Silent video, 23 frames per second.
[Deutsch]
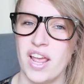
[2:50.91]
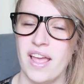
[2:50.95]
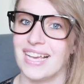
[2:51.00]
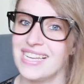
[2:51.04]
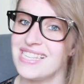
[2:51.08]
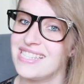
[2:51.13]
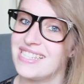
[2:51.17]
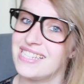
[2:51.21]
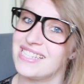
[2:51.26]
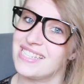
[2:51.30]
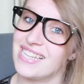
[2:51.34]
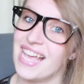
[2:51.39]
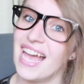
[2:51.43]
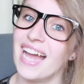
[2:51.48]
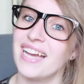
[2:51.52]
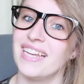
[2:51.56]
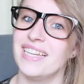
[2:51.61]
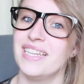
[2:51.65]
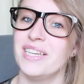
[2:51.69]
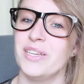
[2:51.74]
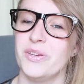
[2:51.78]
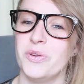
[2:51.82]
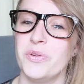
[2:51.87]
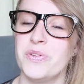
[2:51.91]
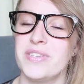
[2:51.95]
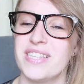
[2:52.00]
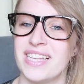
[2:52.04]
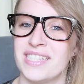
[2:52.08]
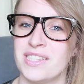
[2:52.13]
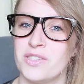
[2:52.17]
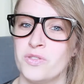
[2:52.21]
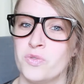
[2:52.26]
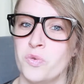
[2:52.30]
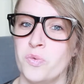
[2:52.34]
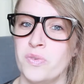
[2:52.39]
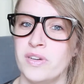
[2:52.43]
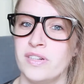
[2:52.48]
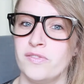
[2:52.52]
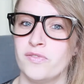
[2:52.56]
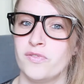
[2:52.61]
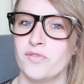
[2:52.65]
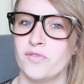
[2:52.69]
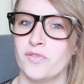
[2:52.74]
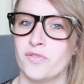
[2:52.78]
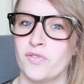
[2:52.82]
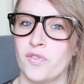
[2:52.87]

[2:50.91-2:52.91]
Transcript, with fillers: ist sie sehr religiös erzogen gesungen